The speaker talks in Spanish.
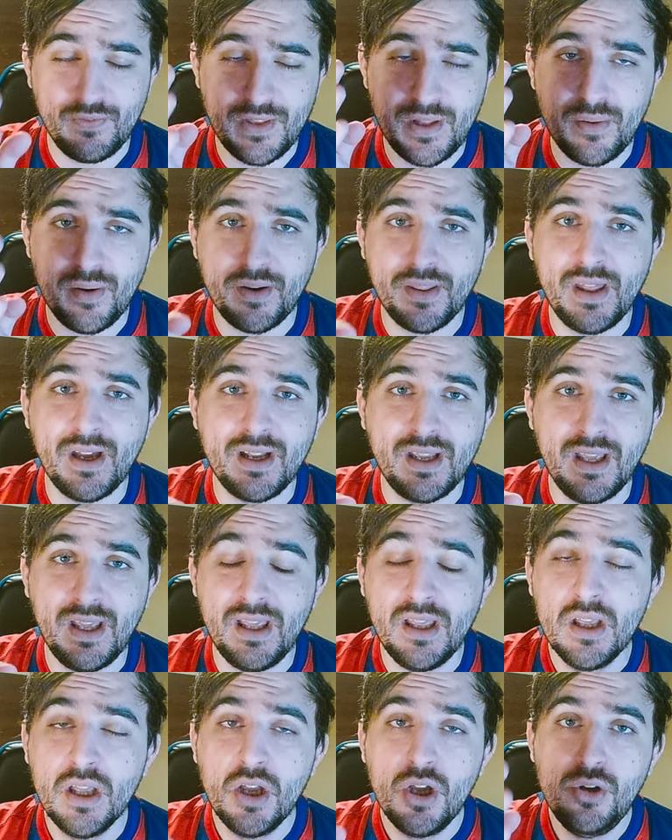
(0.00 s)
De verdad
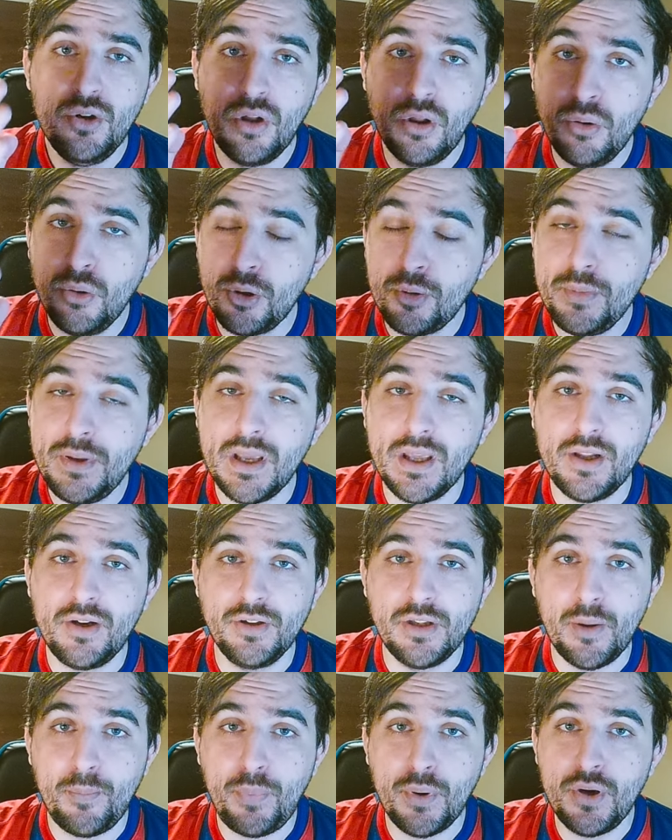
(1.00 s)
que nos
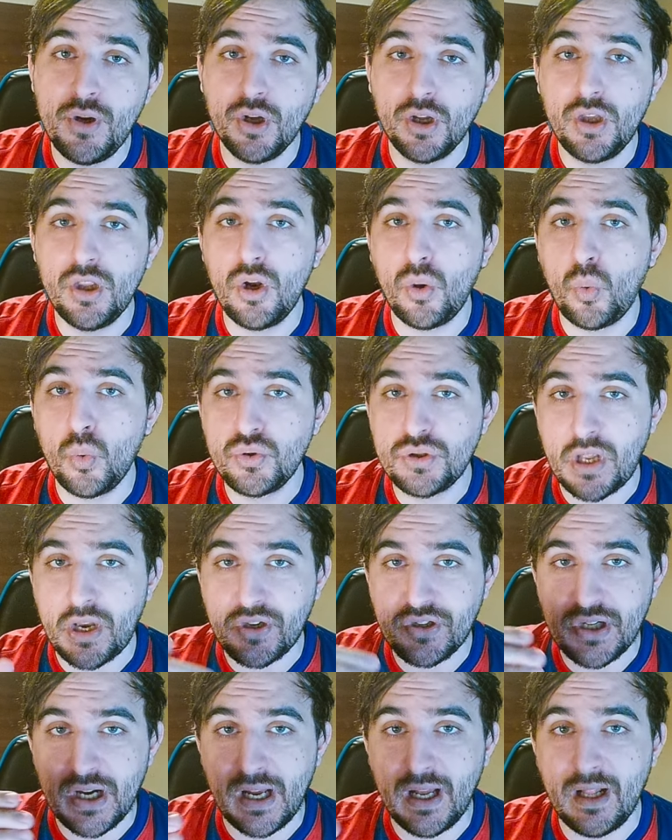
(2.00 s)
durmieron. Después no quiero escuchar
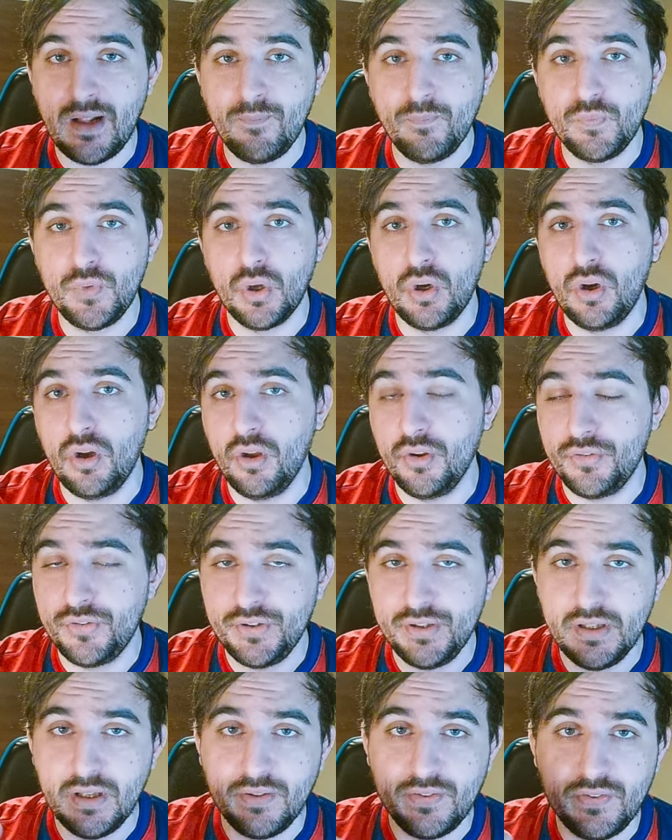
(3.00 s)
llantos
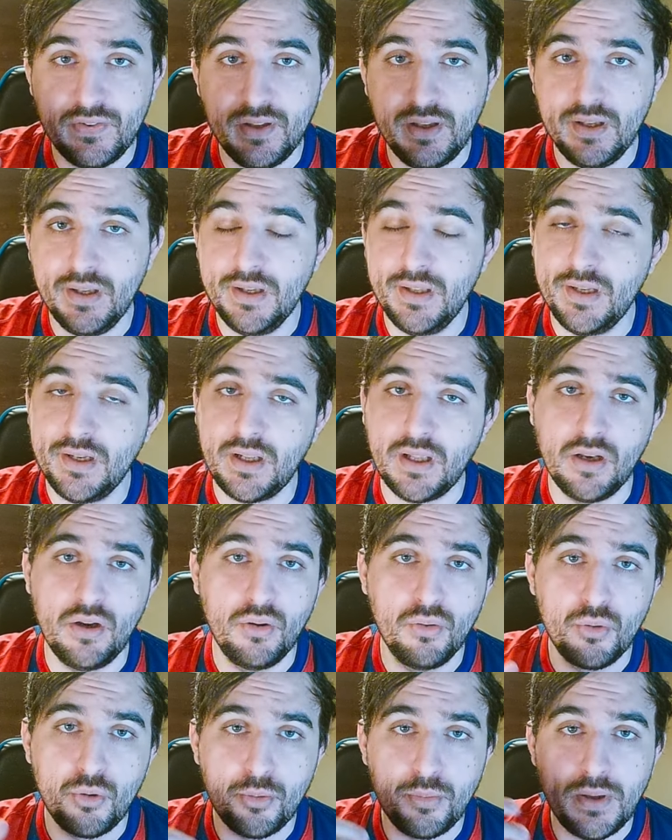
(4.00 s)
y decir que
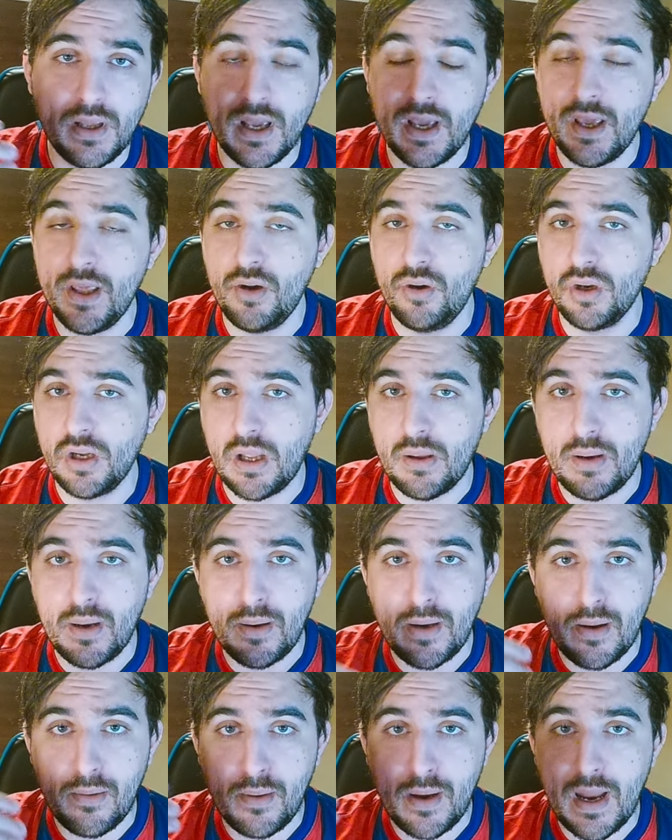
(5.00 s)
nos durmieron, que bla,
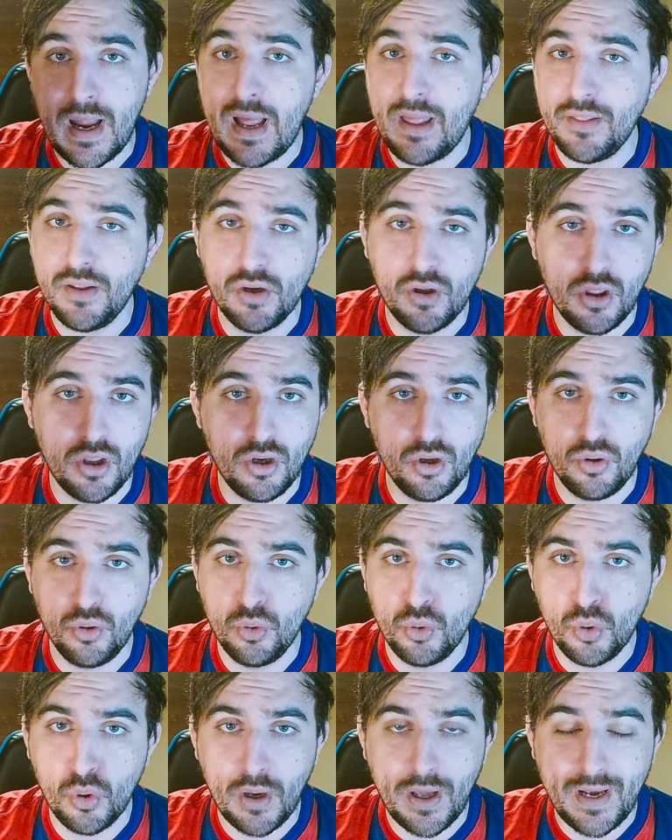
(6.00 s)
bla, bla. Digo, de los
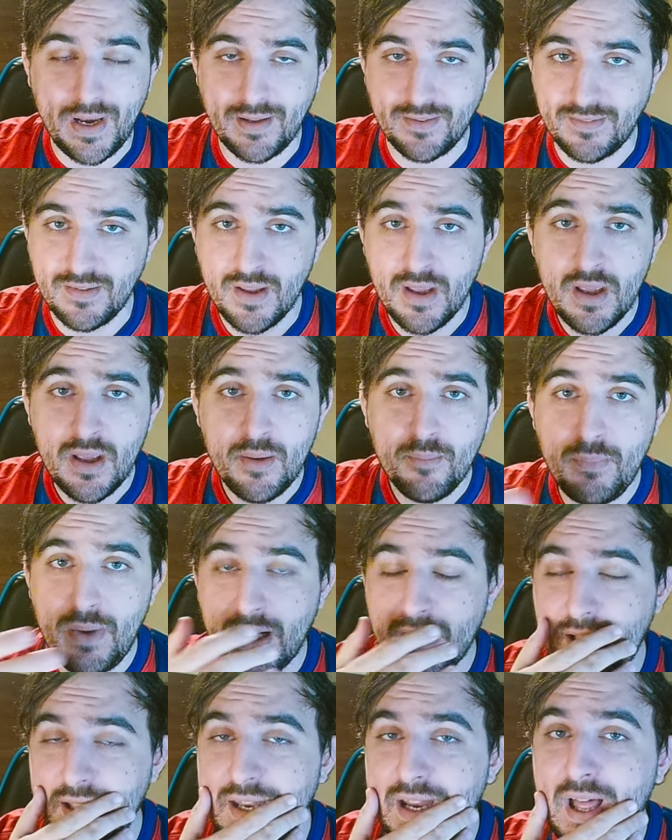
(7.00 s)
lugares
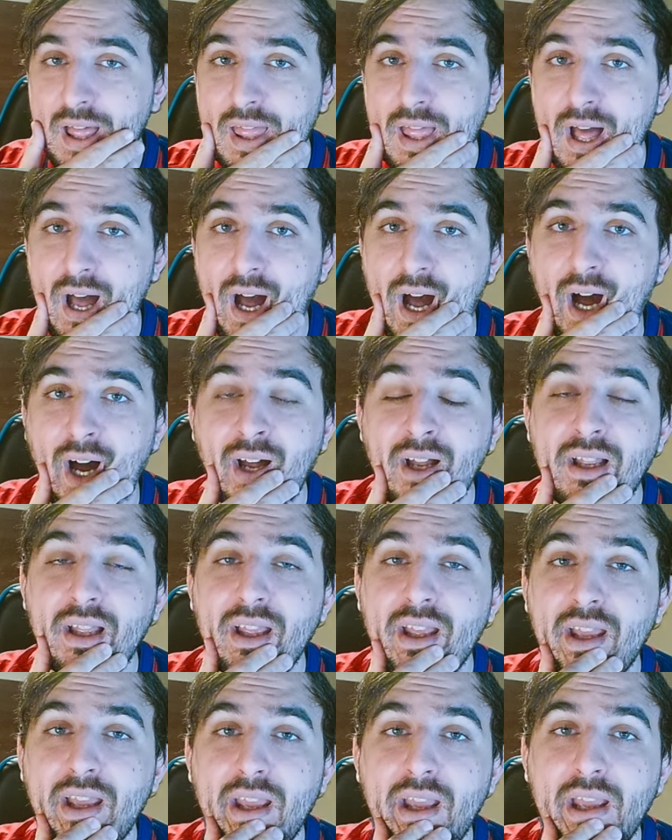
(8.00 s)
más que nada
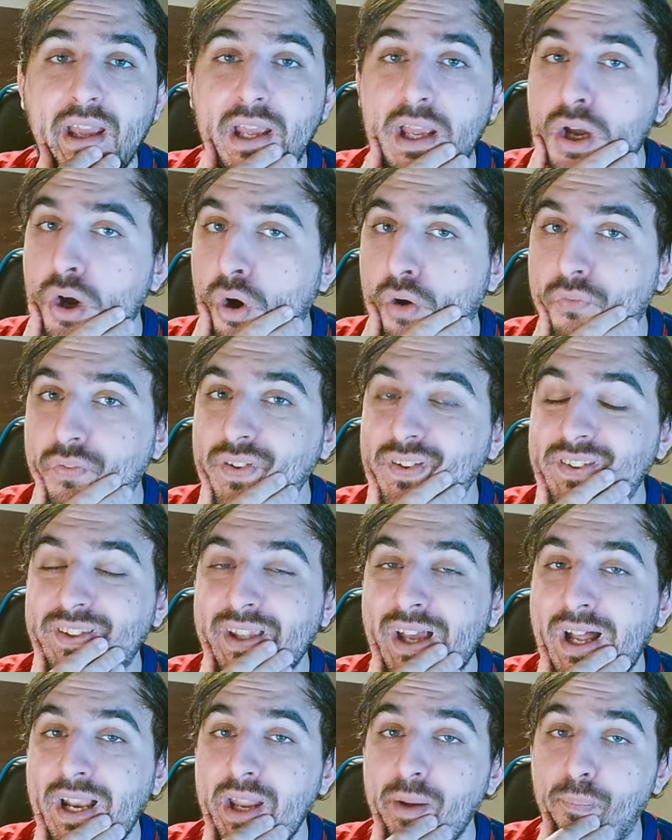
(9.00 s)
eh,
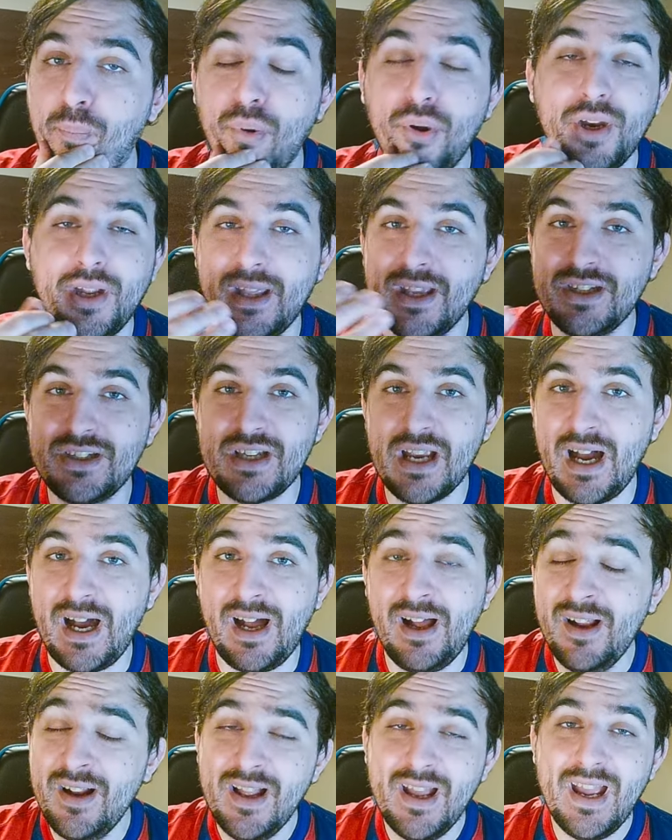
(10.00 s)
oficiales porque
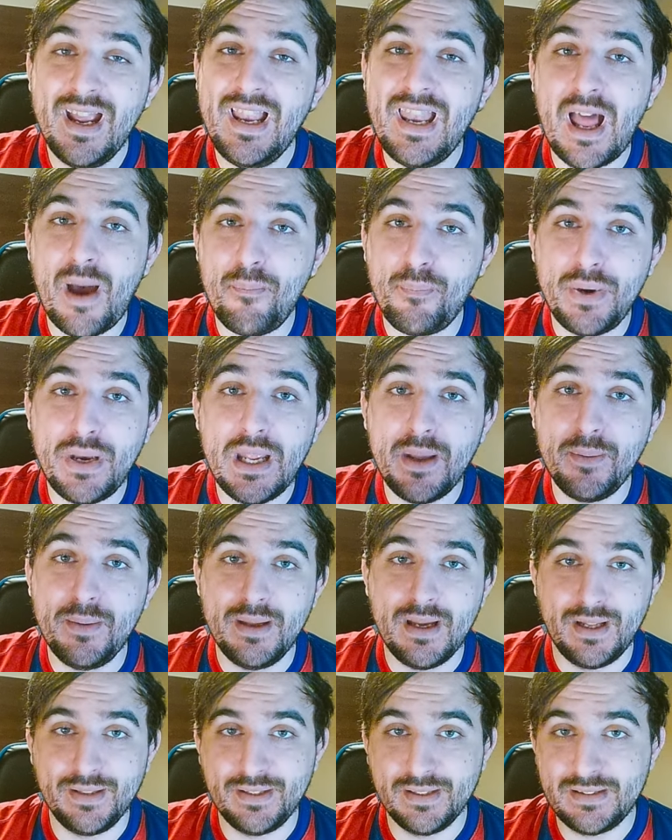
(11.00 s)
ya en la
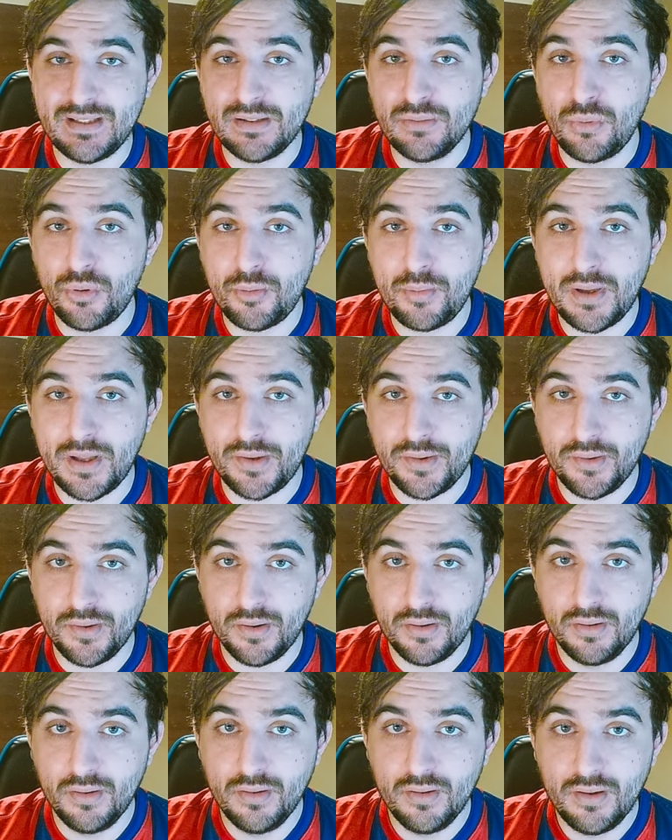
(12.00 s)
previa te están
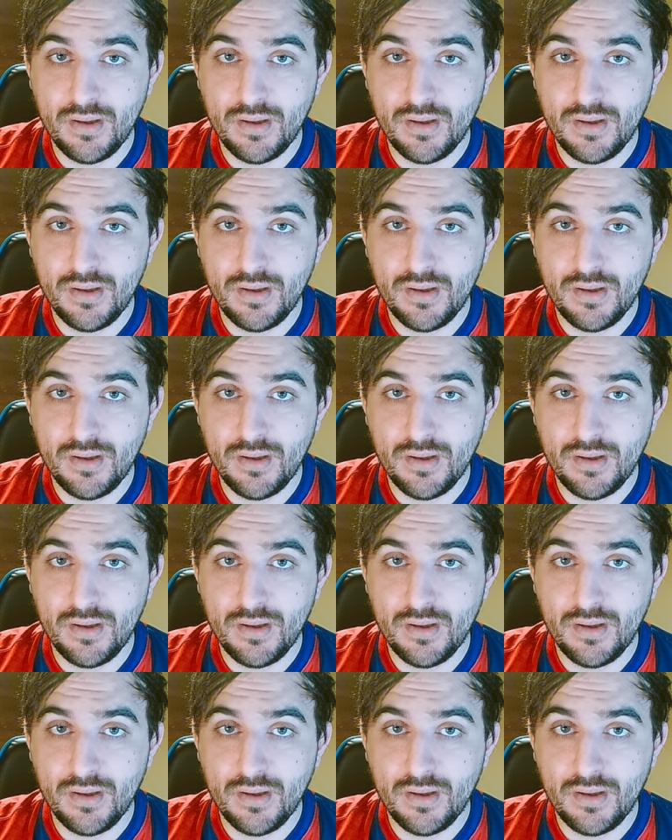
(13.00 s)
durmiendo.